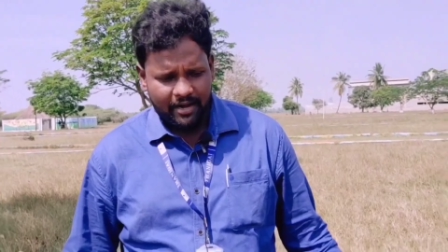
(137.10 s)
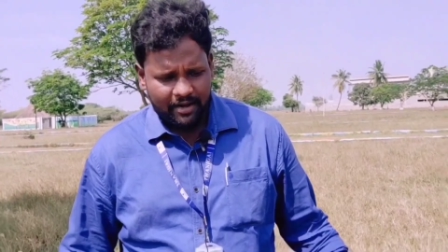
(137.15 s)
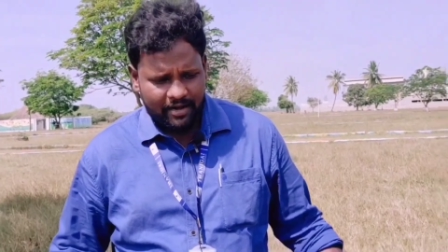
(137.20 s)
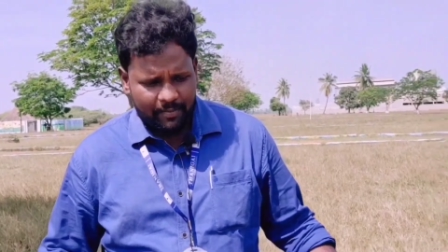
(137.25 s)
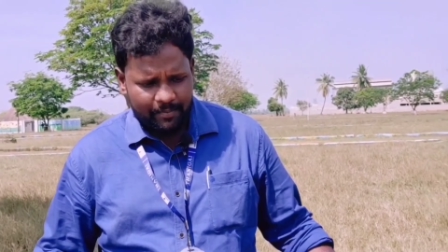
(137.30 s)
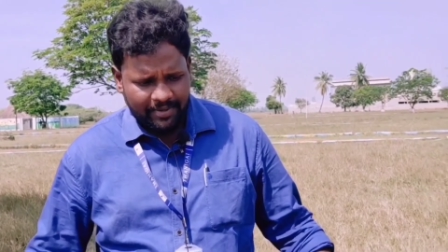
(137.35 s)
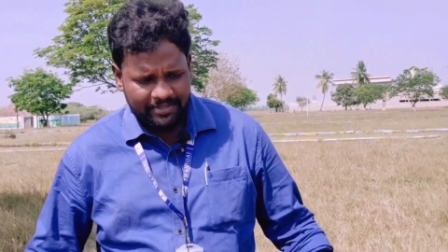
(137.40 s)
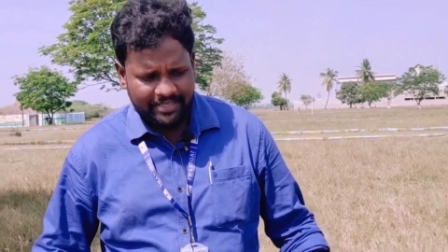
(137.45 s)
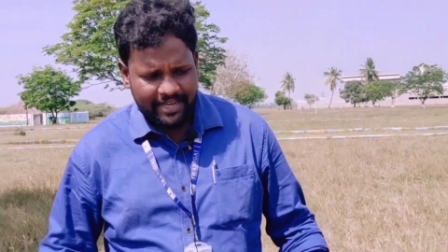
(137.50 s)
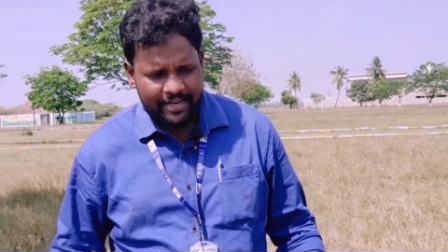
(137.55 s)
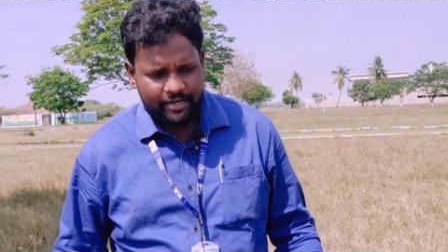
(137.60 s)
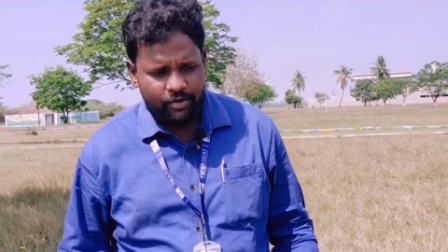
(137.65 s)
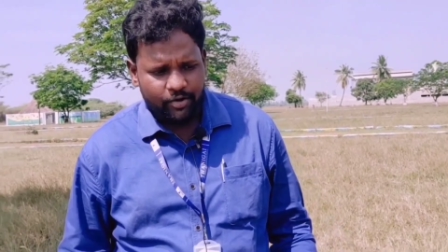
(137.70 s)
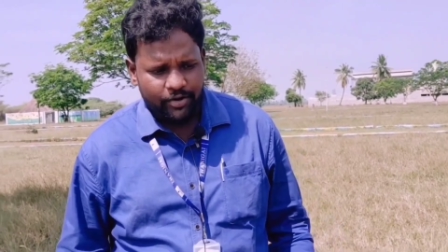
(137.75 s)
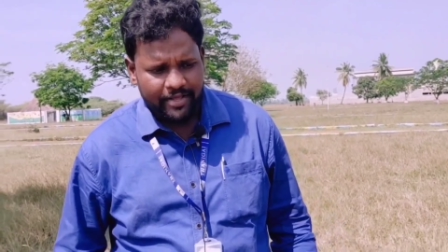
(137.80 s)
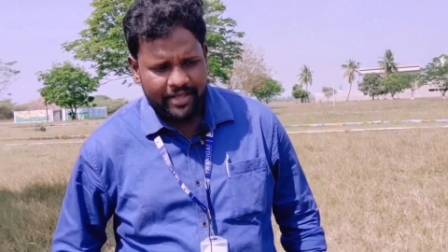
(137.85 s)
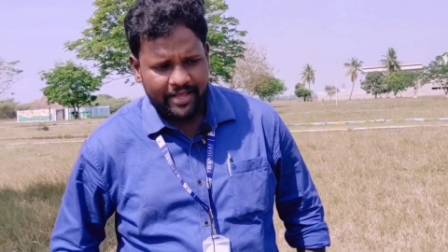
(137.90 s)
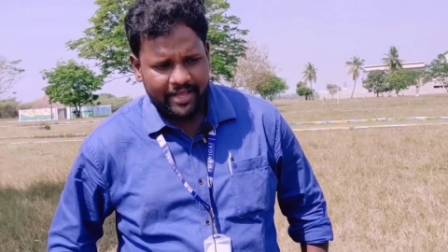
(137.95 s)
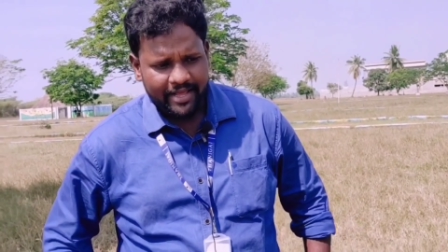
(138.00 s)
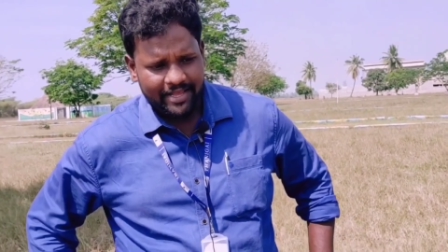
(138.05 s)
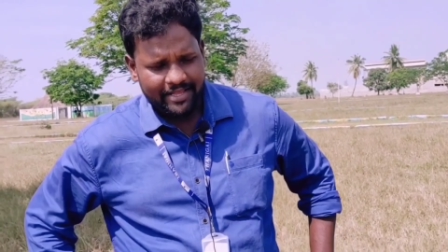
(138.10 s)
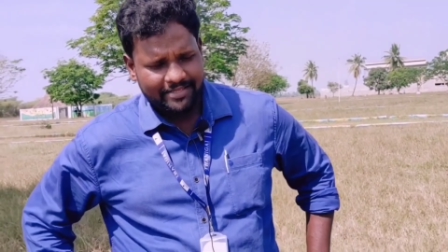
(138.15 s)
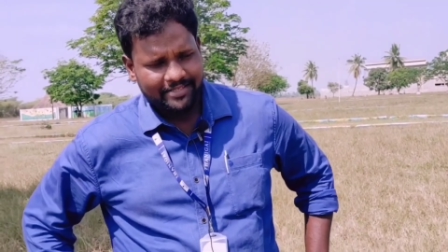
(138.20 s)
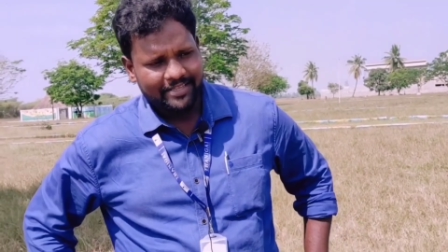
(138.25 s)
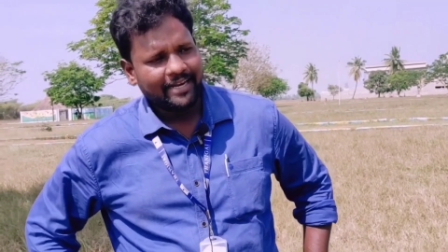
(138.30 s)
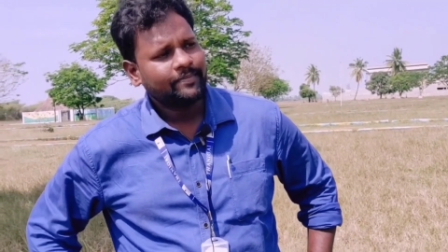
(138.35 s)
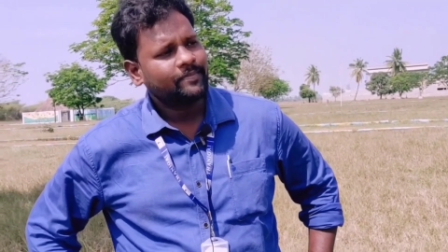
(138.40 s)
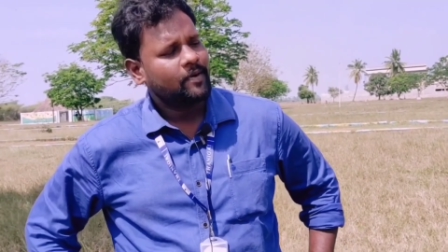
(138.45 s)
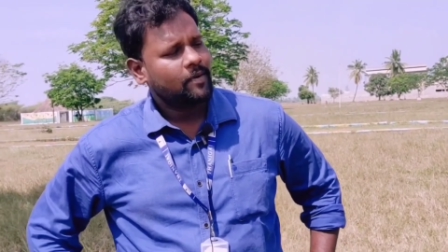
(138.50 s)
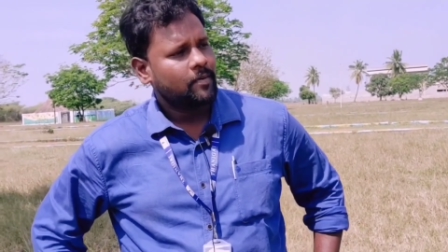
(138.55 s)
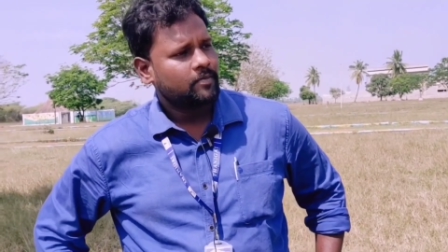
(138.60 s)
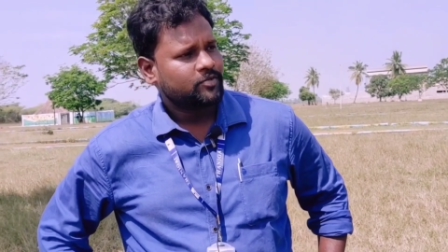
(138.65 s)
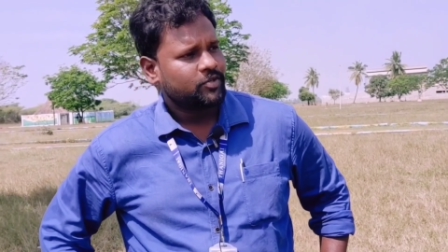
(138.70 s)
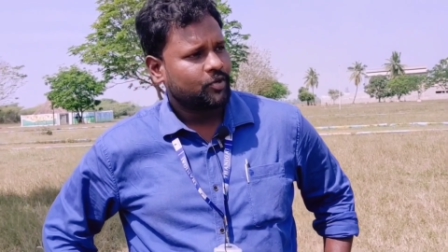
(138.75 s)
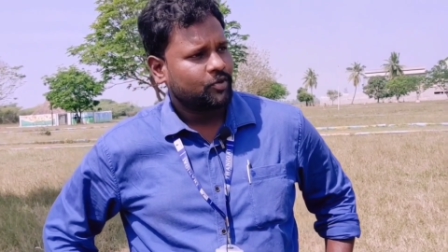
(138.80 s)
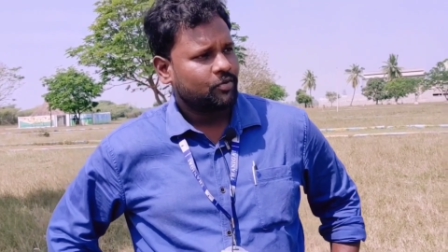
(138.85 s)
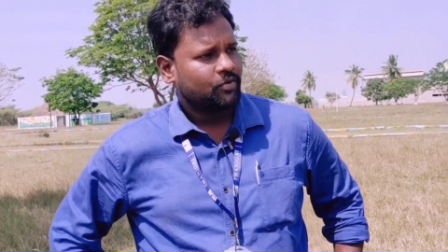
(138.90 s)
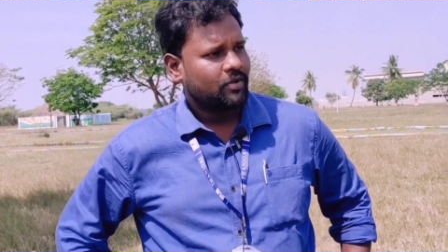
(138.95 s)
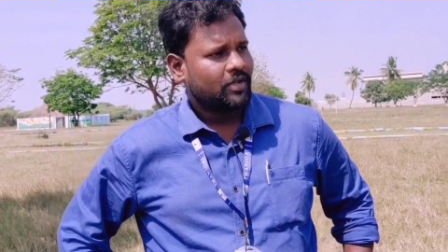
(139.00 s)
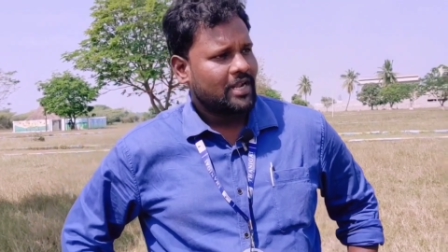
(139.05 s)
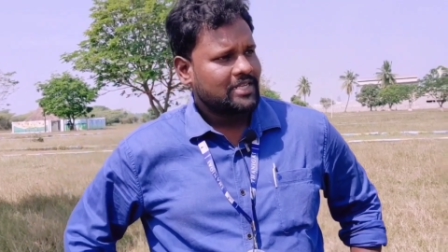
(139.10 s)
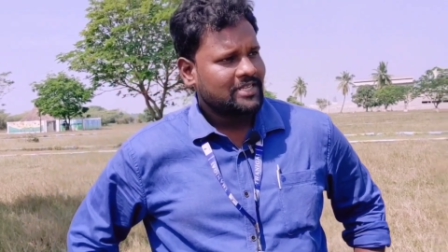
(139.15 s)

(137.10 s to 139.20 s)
நம்ம சைட்டோடைய சிறப்பு அம்சம்